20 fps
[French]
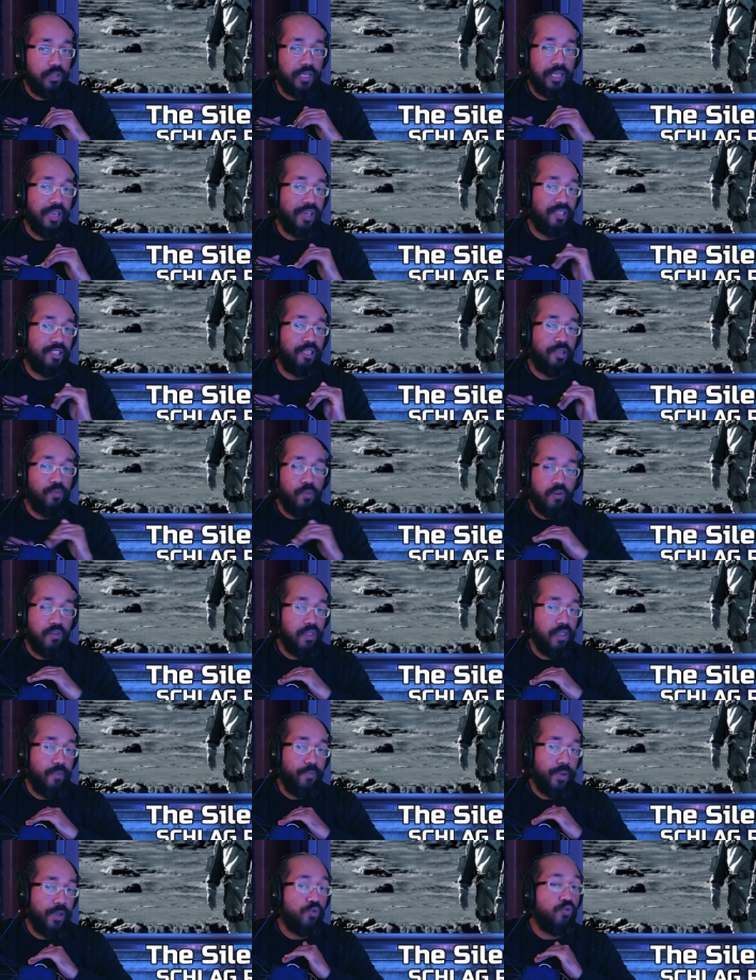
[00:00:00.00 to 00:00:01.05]
scénaristiquement, on
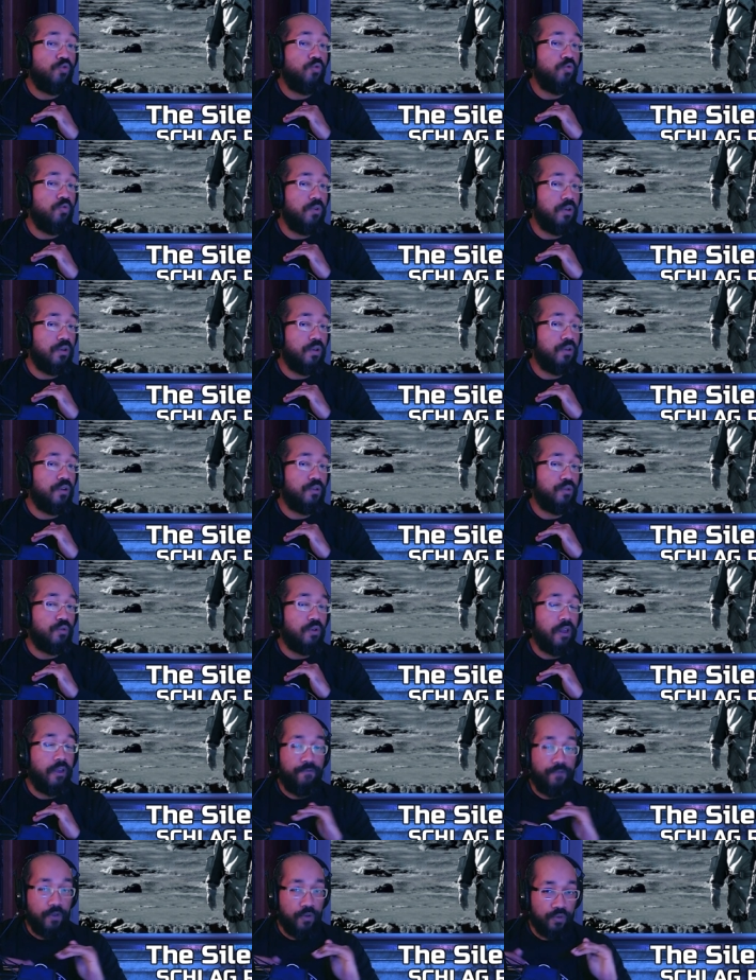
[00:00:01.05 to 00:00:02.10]
n'est pas du tout
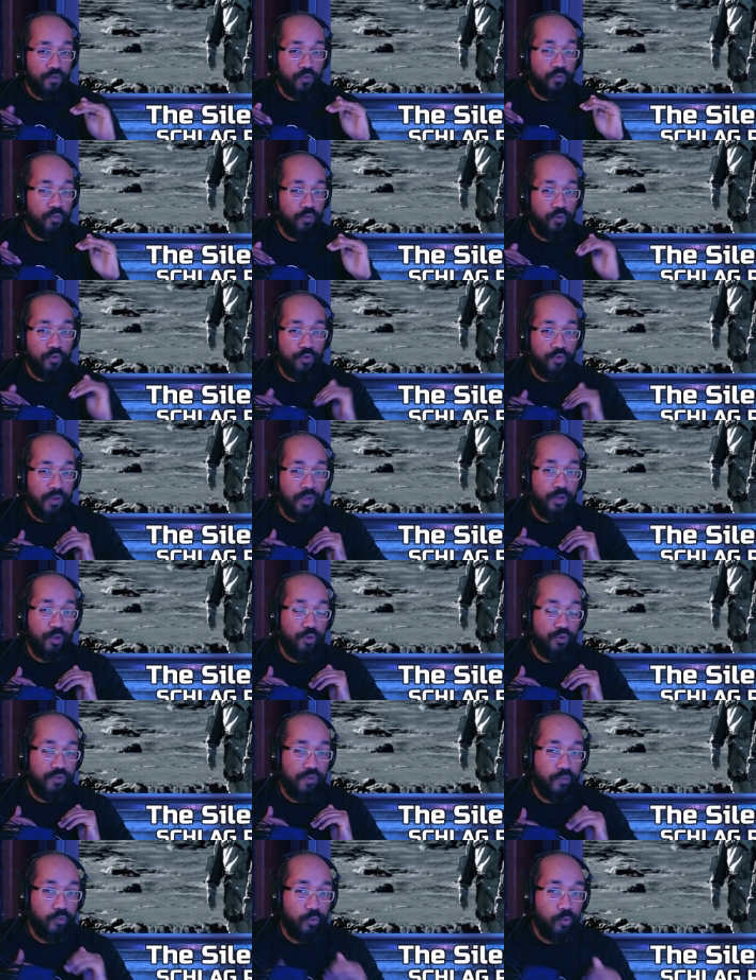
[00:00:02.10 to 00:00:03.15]
sur la référence que je, vais,
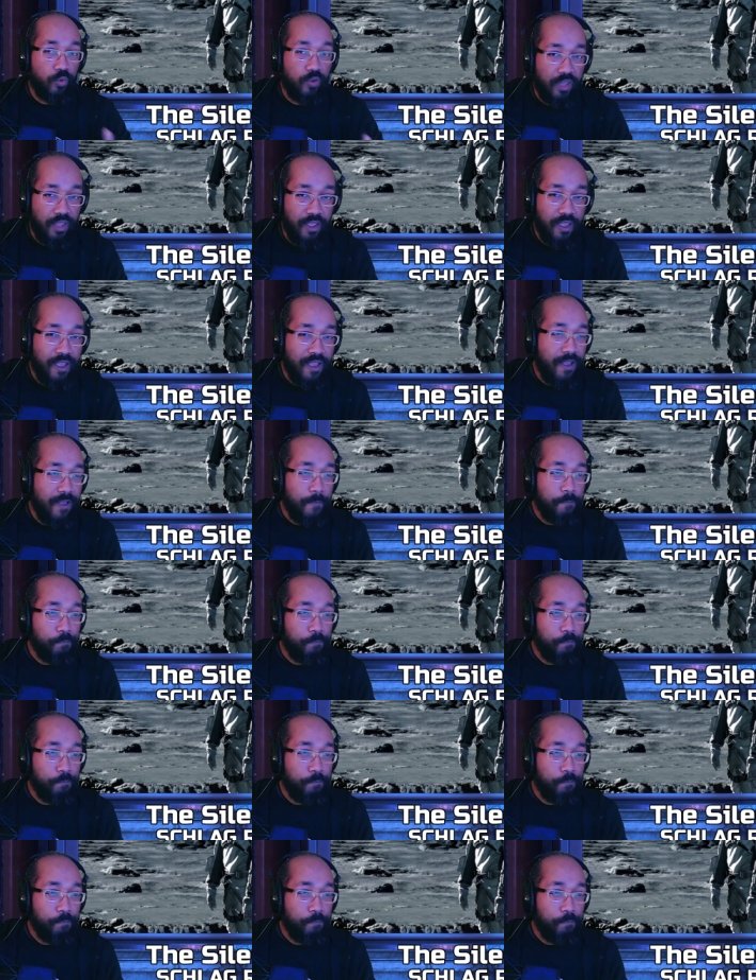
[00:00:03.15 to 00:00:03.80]
que je vais vous donner,